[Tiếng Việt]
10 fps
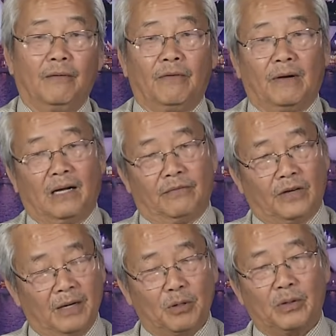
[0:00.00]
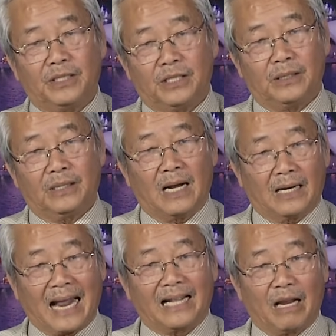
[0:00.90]
và với một cái sự à,
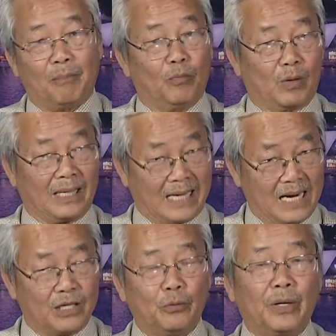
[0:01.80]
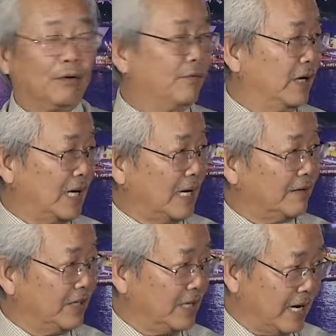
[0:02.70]
can thiệp một cách khá hữu hiệu về các
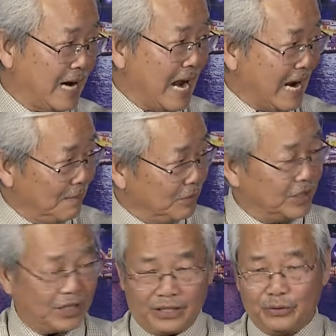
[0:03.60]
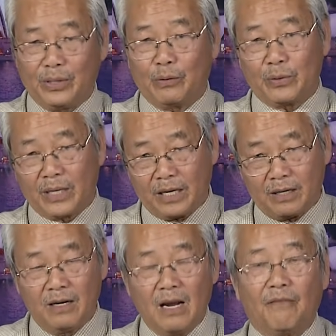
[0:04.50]
cái vấn đề đàn áp người duy ngô
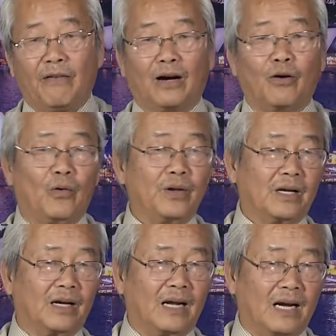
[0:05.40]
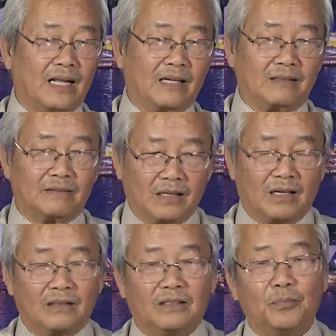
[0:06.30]
nhĩ phản đối những hay là
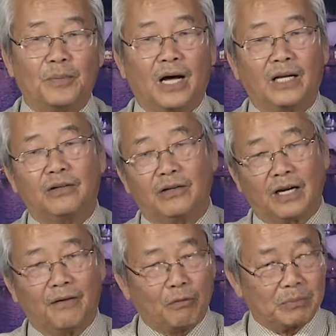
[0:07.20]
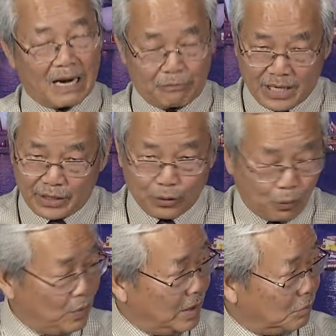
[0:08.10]
à, giúp đỡ cho những cái phong trào dân
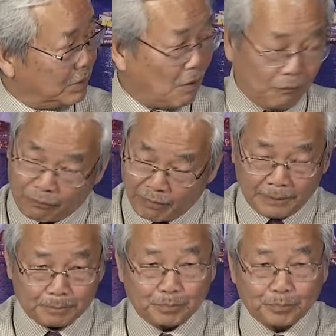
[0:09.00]
chủ ở hồng kông vân vân